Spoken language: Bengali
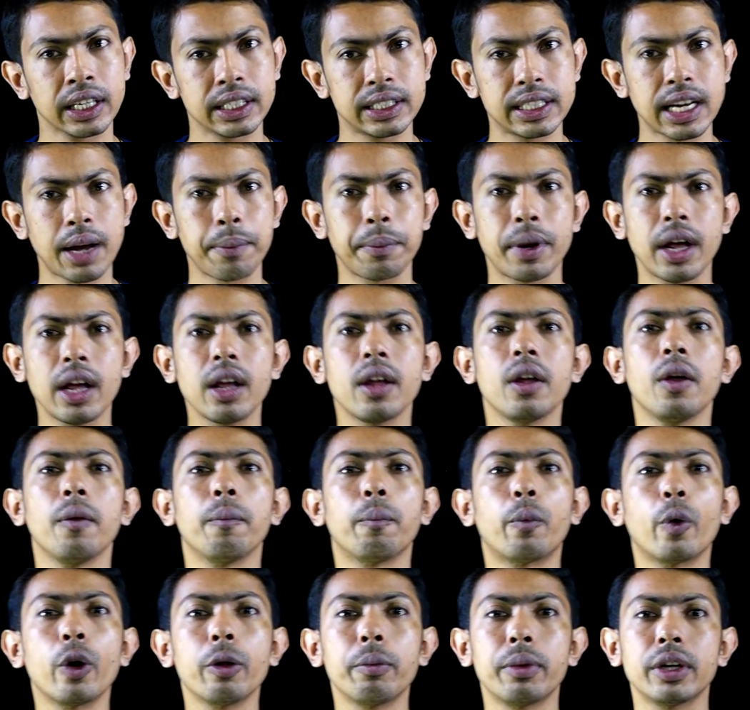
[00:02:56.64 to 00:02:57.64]
যে আমরা
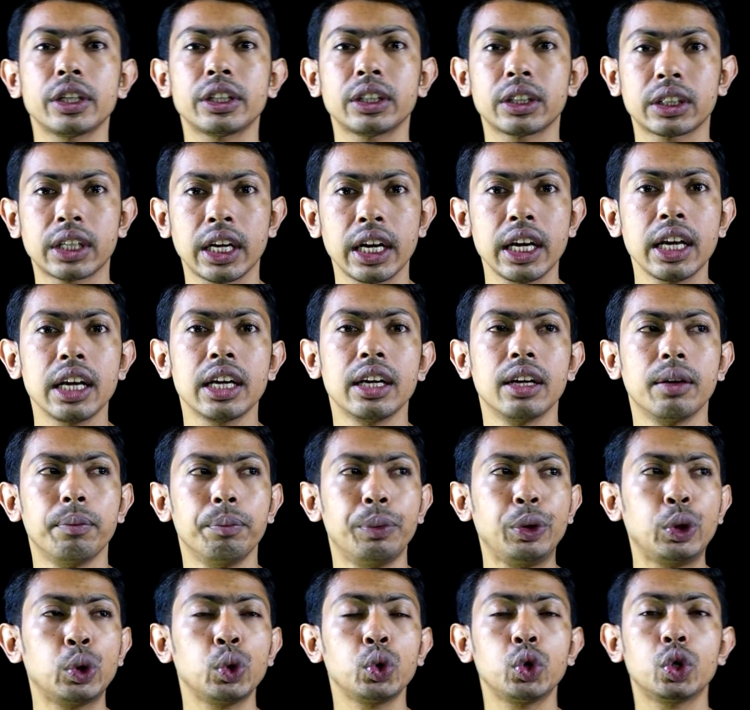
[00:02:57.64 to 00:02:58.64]
পরিবেশকে
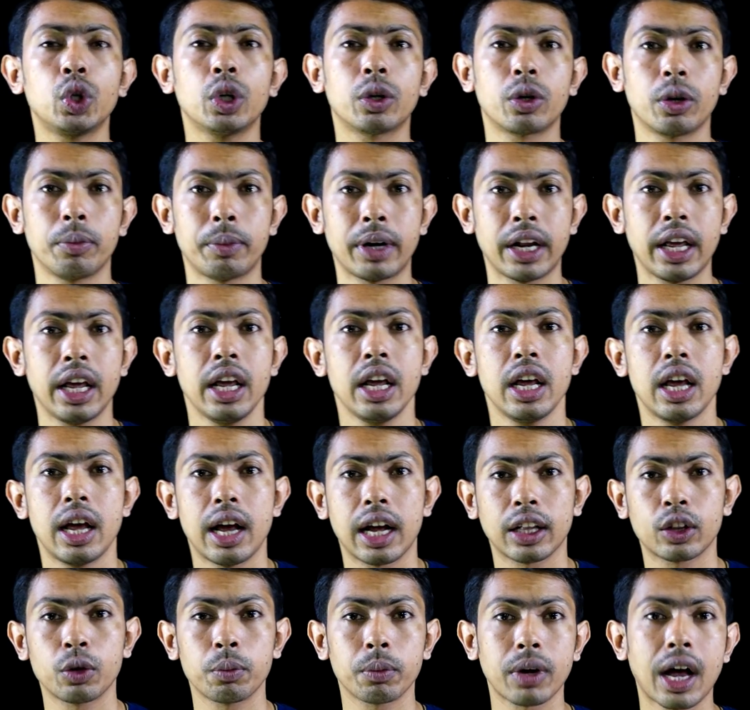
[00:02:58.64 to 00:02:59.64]
বিশুদ্ধ মানে
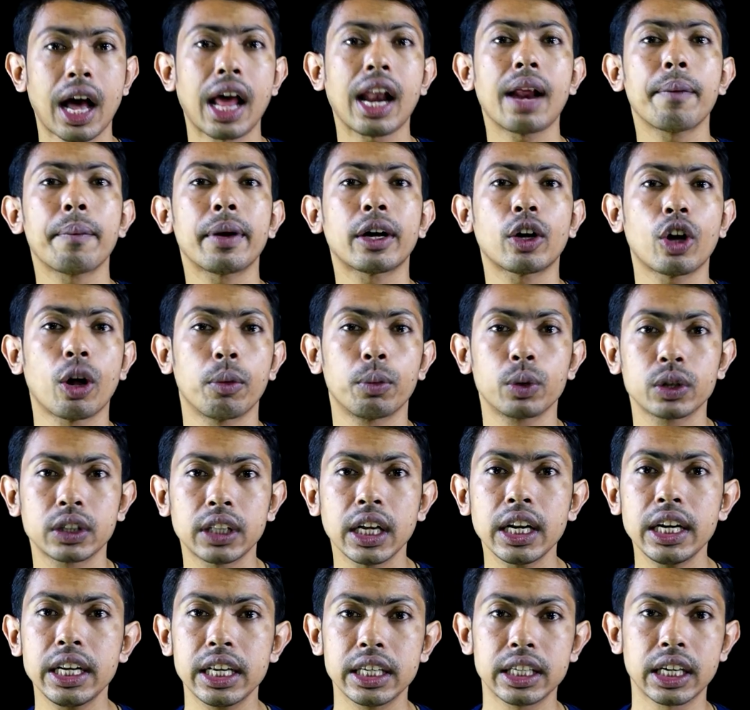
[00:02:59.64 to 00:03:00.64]
একদম খারাপ একটা
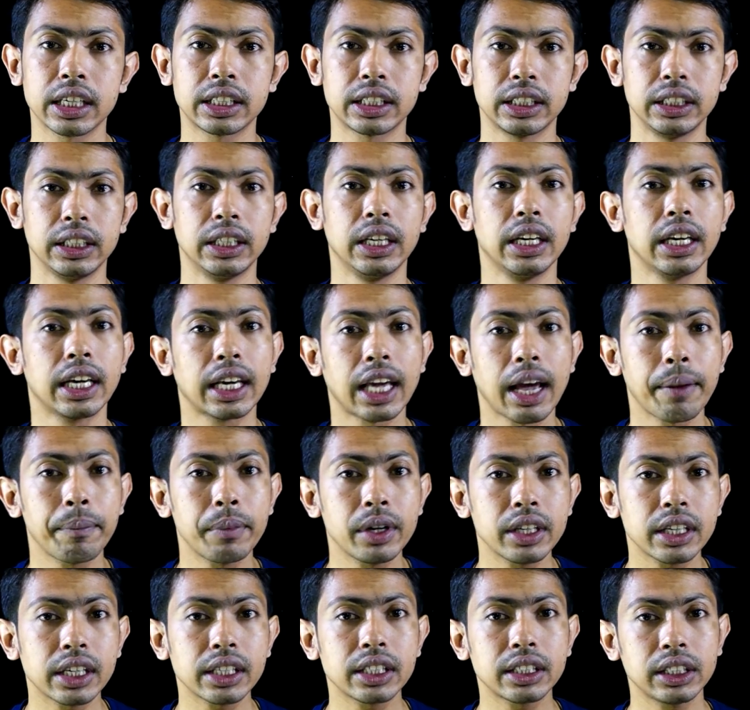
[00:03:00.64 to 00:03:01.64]
অবস্থায় নিয়ে যাচ্ছি
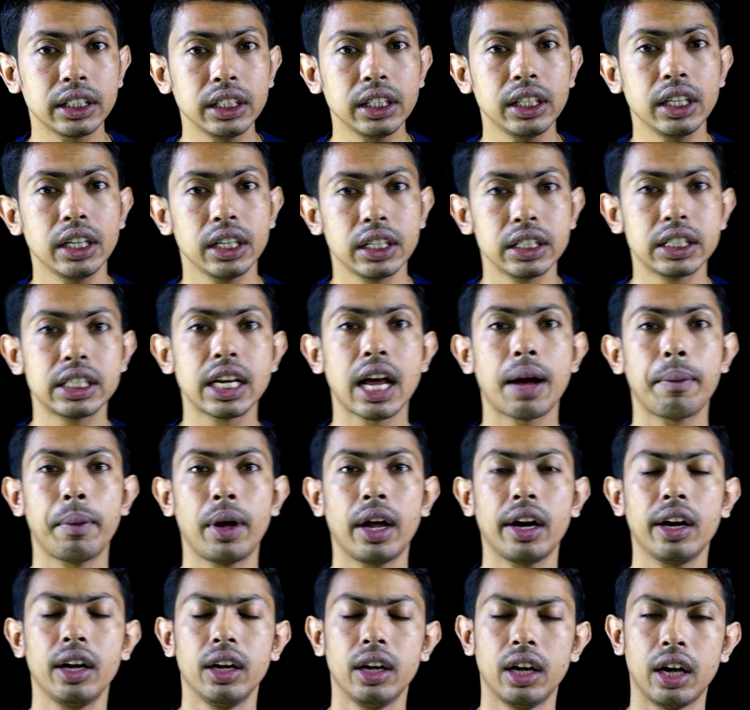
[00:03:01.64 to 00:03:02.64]
কেমনে যাচ্ছি যে
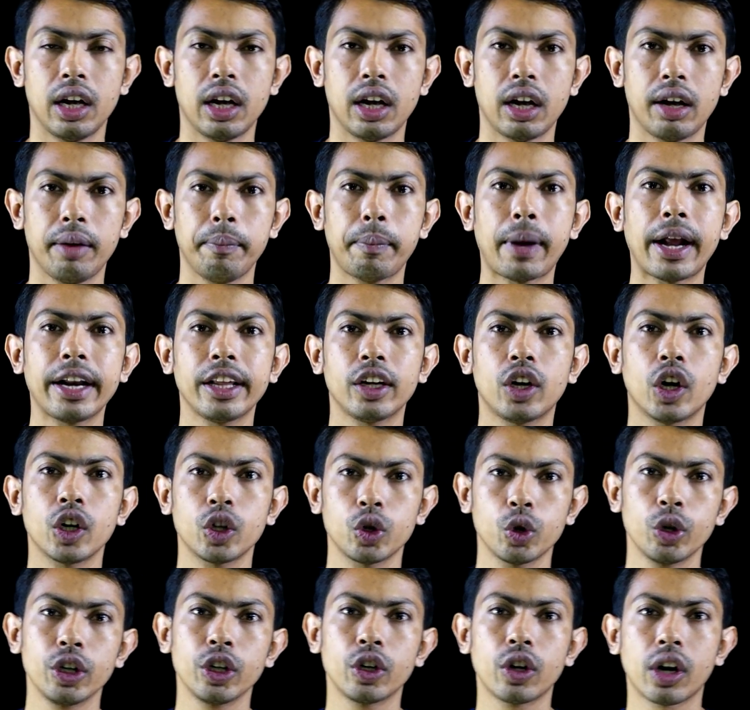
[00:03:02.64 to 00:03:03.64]
আমার বাড়িঘর
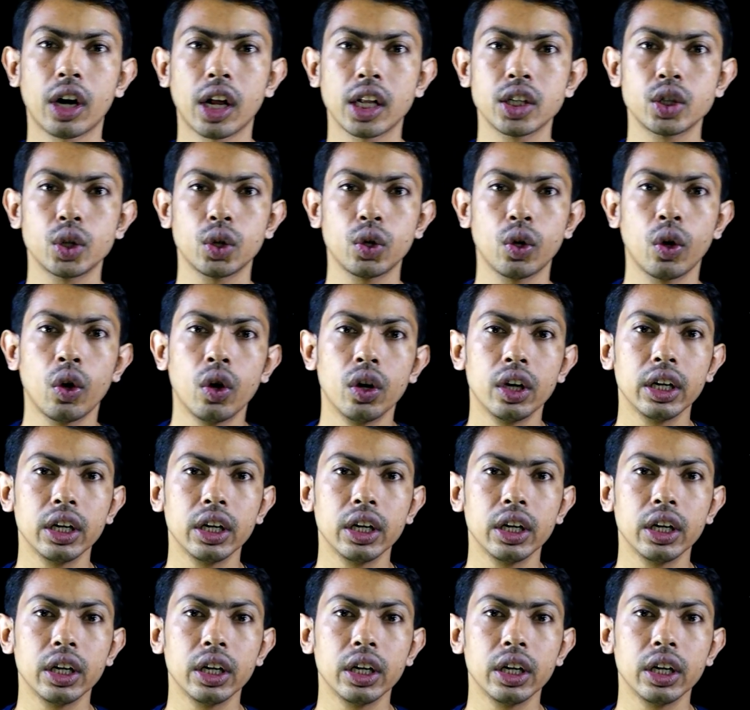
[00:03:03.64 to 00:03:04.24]
তৈরি করার জন্য